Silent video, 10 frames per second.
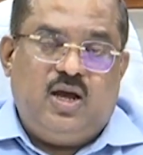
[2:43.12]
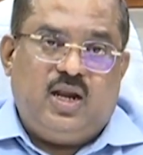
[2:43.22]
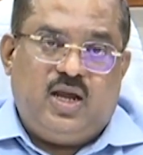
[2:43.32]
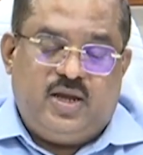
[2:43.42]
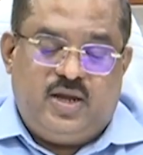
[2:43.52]

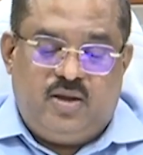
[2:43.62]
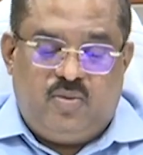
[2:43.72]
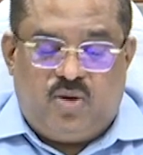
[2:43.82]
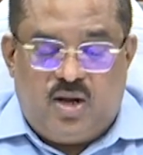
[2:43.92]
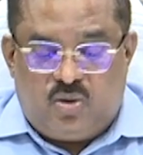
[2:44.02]
అలాగే
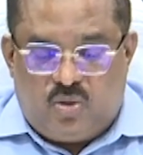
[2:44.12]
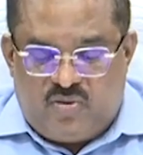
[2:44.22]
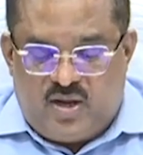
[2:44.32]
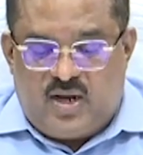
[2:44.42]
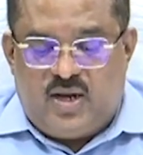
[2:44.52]
వాళ్ళకు
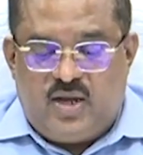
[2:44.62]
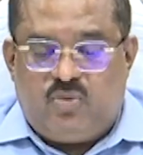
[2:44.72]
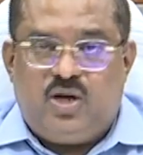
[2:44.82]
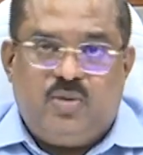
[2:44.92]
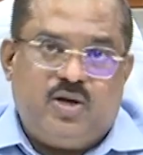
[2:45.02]
ఒకవేళ
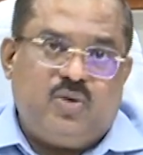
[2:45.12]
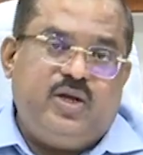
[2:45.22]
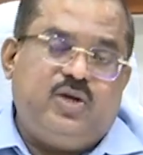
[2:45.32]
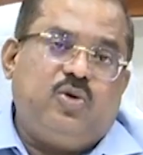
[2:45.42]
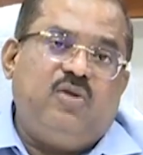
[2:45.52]
లేకుంటే మటుకు
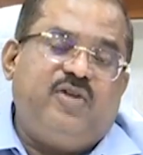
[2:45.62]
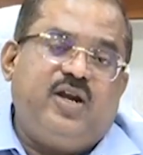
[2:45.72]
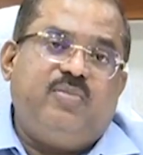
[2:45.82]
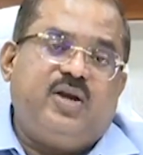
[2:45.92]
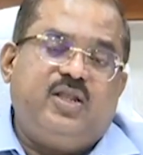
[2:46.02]
ఈ టోల్ ఫ్రీ
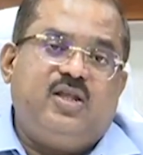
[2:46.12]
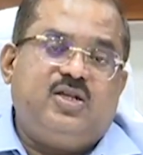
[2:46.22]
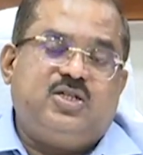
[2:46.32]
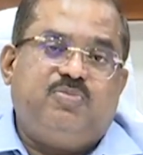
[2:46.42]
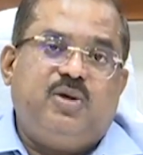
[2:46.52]
నెంబర్ ఏదైతే
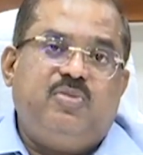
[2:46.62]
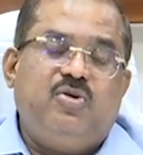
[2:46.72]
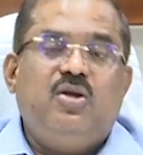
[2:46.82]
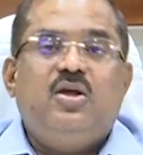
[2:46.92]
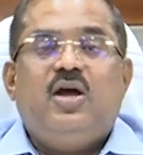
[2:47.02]
చెప్పామో
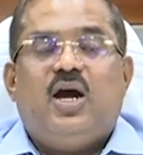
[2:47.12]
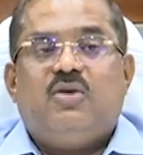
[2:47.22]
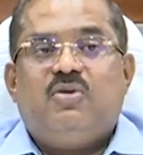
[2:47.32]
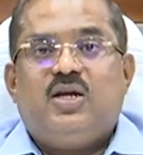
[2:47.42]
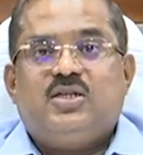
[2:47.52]

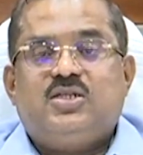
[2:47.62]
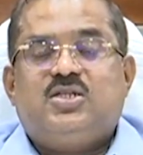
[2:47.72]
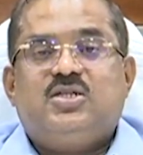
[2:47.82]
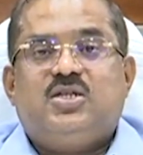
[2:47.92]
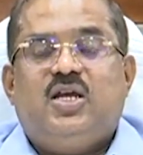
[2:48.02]
అటువంటి
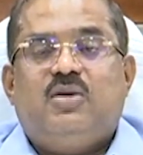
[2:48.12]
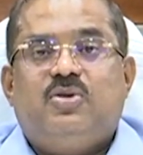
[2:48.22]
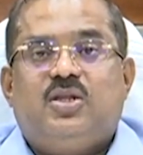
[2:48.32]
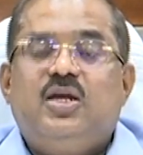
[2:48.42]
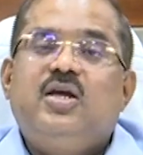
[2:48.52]
అసిస్టెన్స్
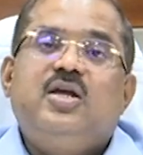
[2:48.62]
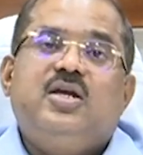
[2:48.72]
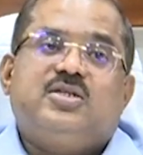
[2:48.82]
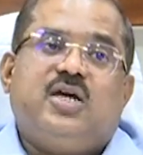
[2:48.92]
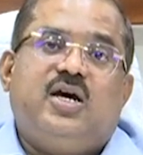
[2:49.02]
లేకపోతే
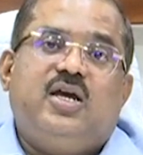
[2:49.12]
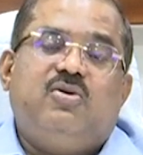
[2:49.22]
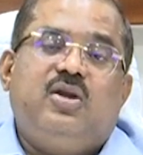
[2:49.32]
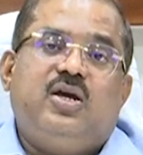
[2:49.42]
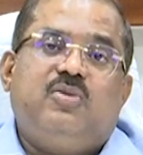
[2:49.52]

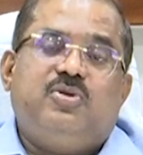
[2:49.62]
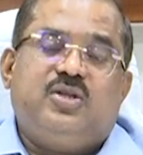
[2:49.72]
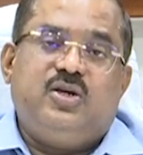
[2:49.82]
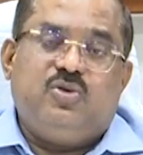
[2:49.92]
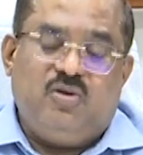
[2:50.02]
సహాయకులు
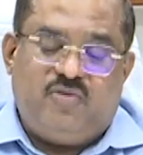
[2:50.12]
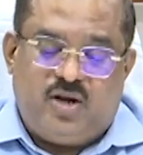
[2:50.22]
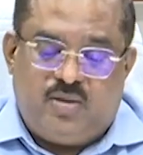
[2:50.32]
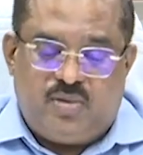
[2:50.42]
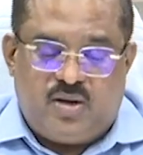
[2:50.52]
లేకపోతే టోల్ ఫ్రీ
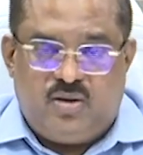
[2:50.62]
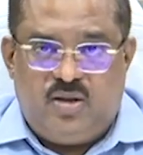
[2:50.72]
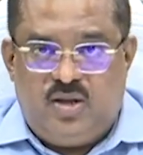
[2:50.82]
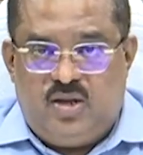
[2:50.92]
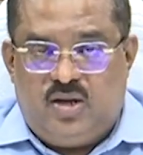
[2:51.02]

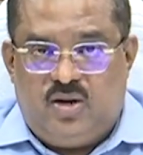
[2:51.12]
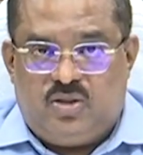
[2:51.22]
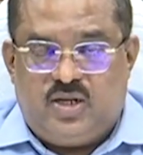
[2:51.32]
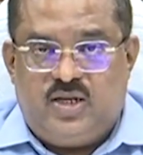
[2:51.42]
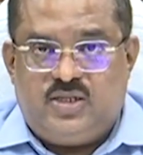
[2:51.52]
నెంబర్లో
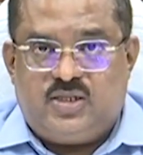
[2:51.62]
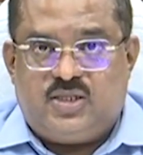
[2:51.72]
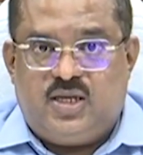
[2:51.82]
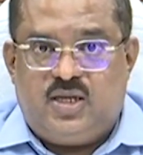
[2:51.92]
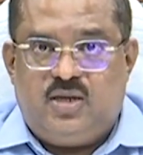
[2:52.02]

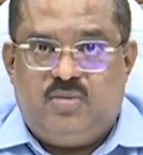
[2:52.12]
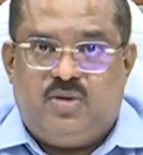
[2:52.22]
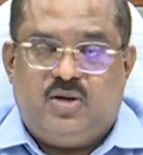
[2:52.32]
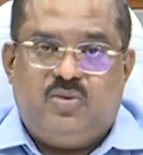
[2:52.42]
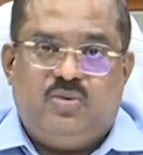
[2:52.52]
తెలియజేస్తే
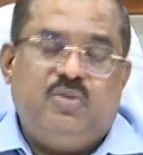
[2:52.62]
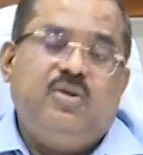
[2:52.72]
మనకు